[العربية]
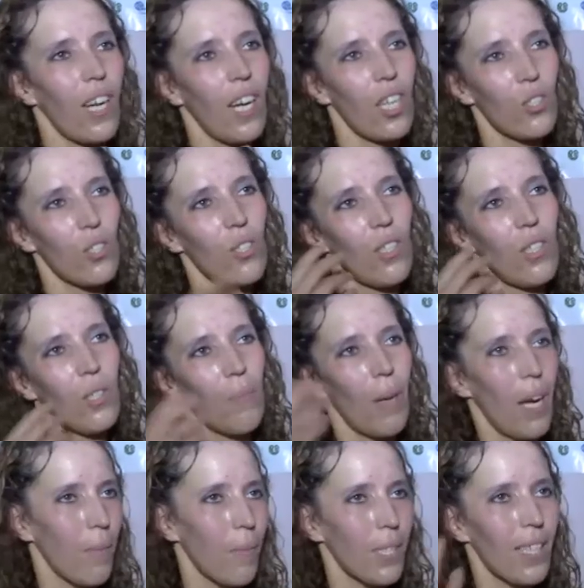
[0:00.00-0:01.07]
راجل
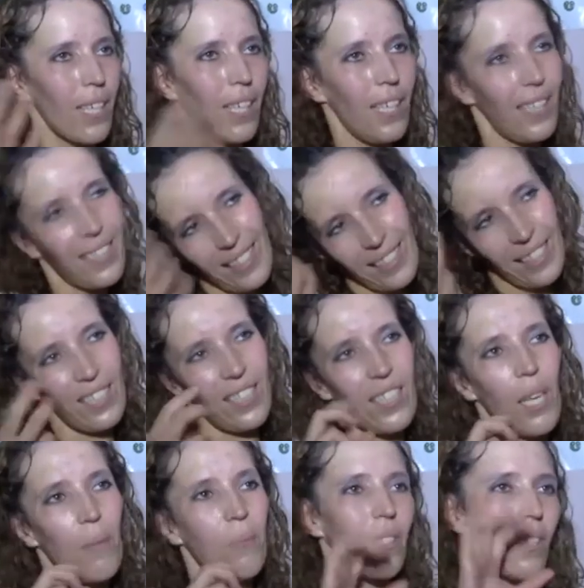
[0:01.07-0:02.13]
مع المسرح آه،
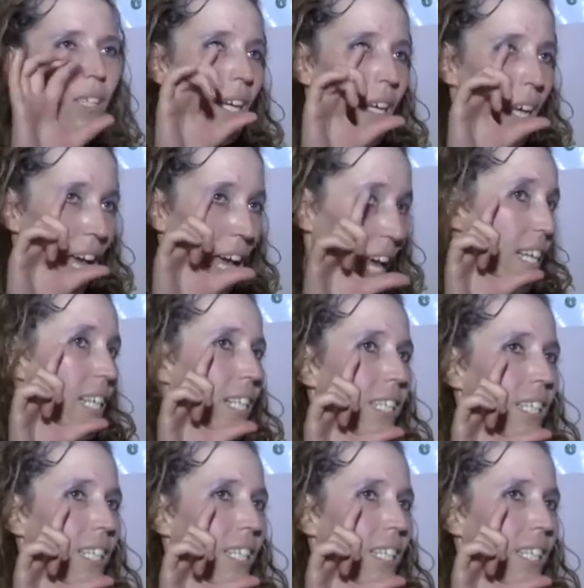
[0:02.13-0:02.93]
صبت هاي